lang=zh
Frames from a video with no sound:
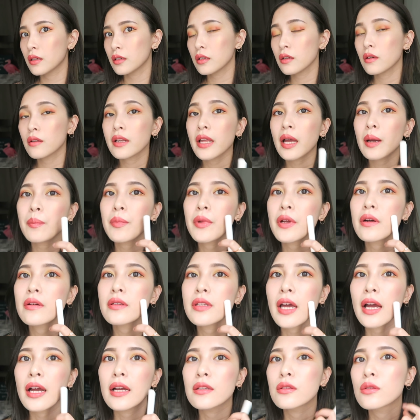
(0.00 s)
用量不
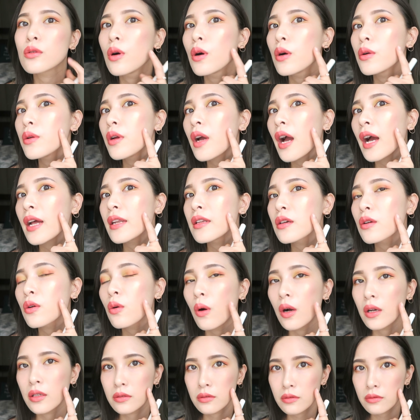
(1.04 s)
用太多，因为它的
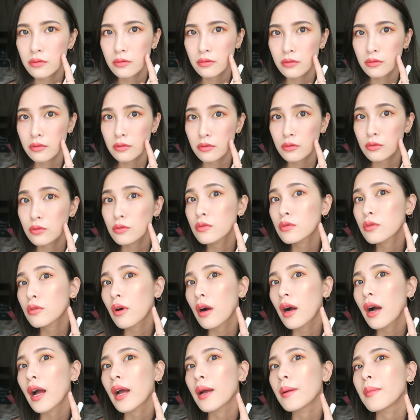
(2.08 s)
光珠
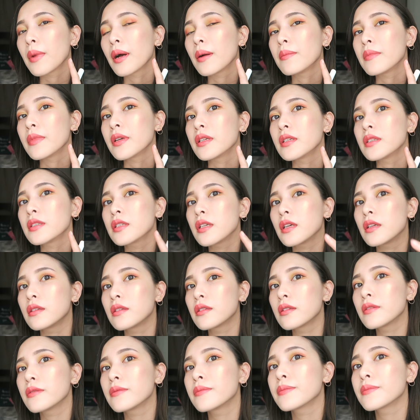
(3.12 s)
光还蛮明显
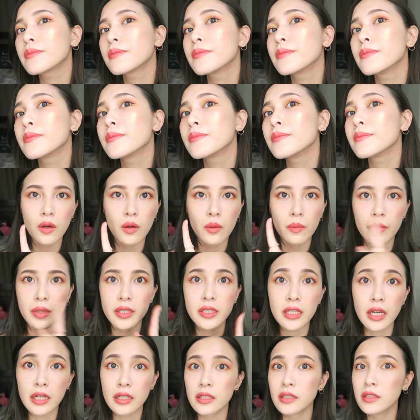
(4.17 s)
的。哦，
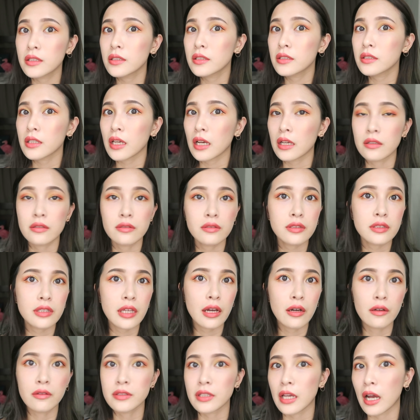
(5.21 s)
没上跟上
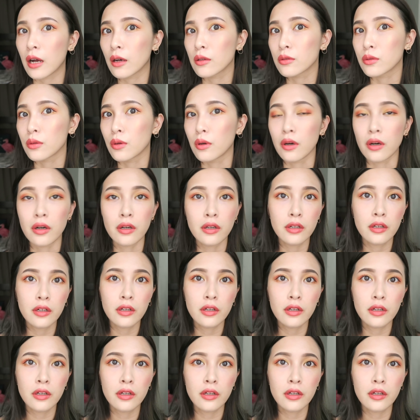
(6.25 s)
腮红差好多哦，